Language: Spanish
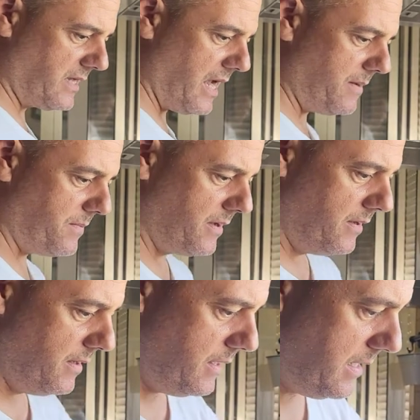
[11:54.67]
Escape
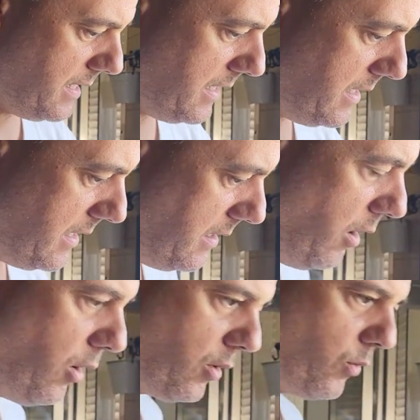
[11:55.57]
y
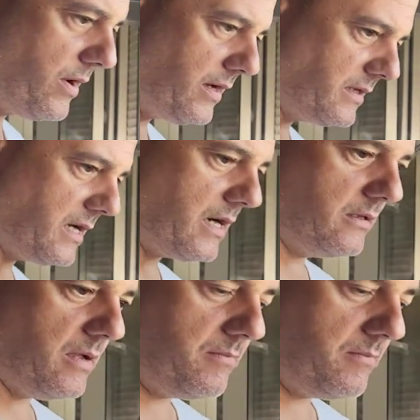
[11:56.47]
Hallwing que ha sacado